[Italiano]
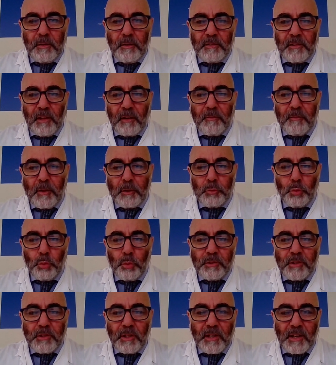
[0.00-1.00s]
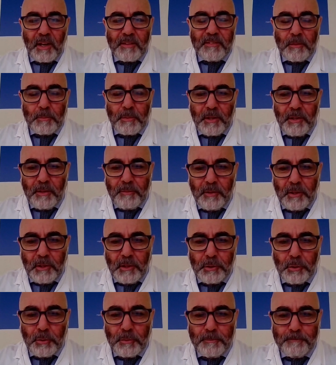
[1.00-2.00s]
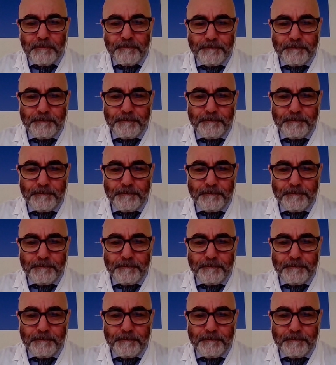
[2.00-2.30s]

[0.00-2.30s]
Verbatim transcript: Salve a tutti e grazie per l'invito.